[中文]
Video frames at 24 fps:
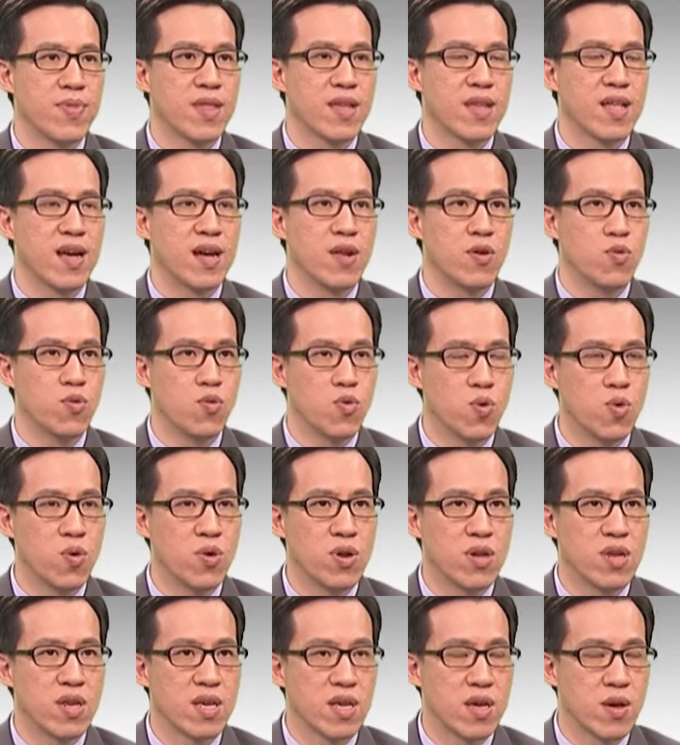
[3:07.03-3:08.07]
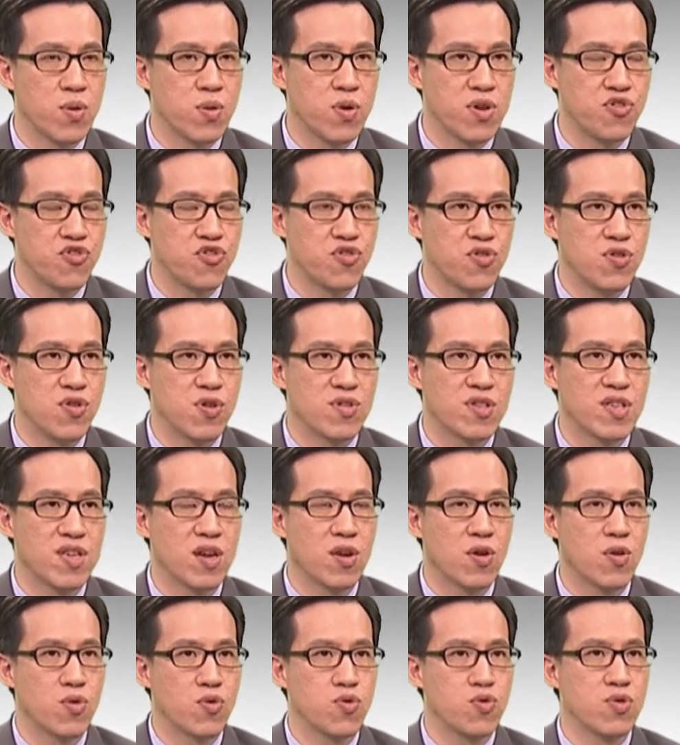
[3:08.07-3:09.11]
那如果你会使用这些
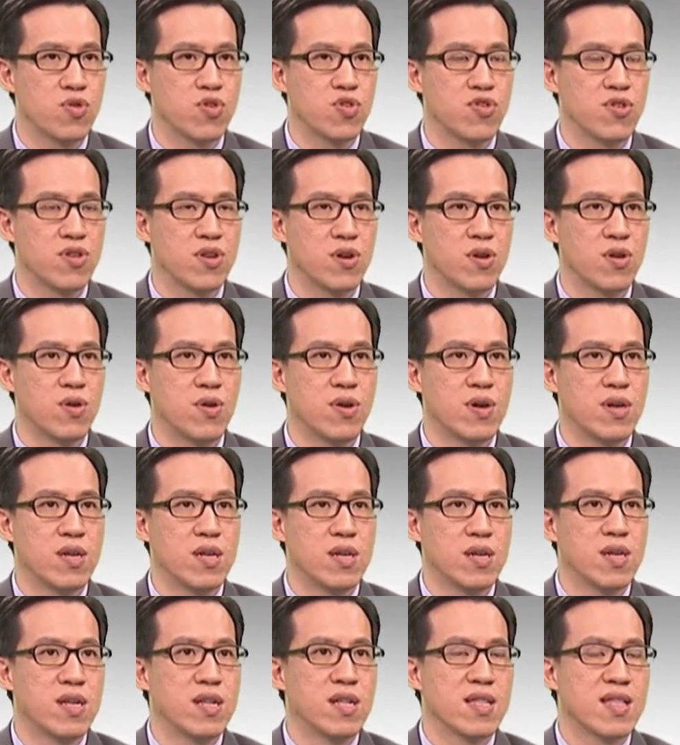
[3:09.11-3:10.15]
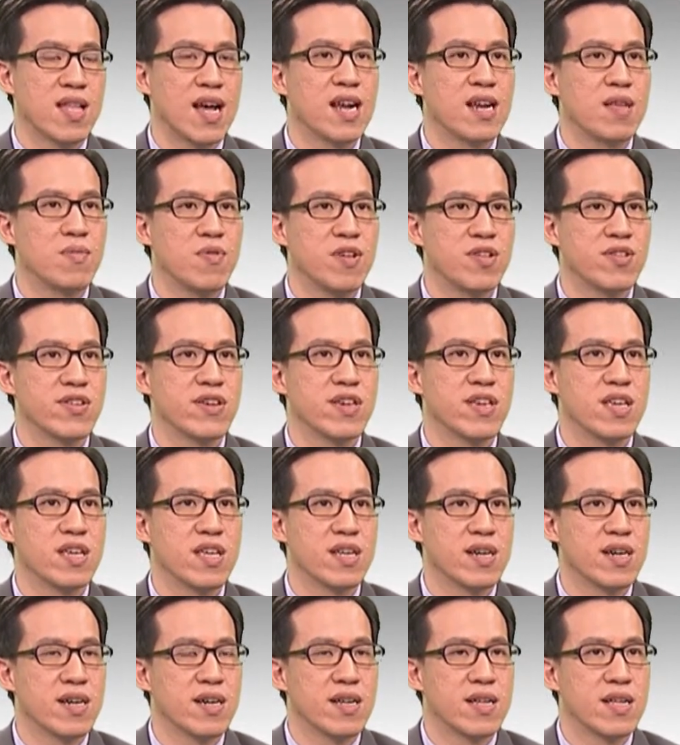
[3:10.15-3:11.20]
工具的时候，当你变成一
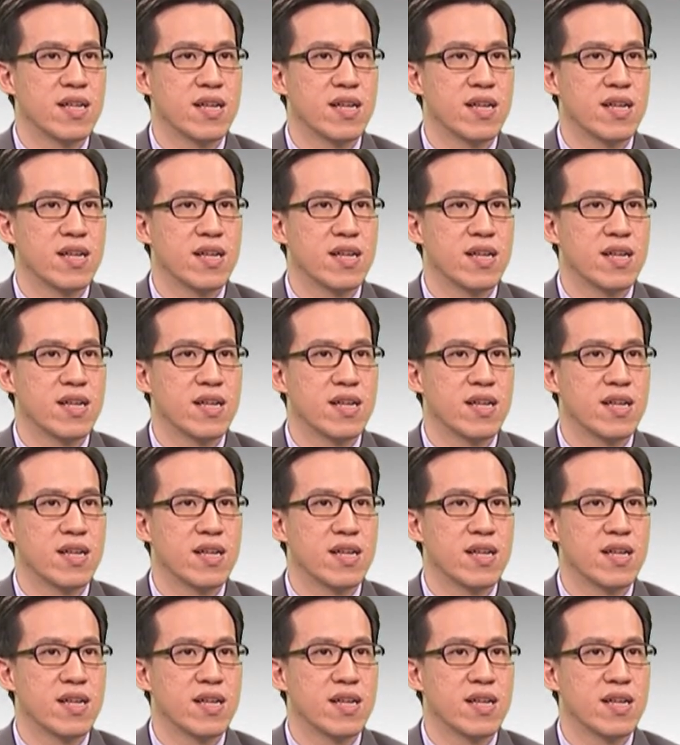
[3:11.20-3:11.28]
个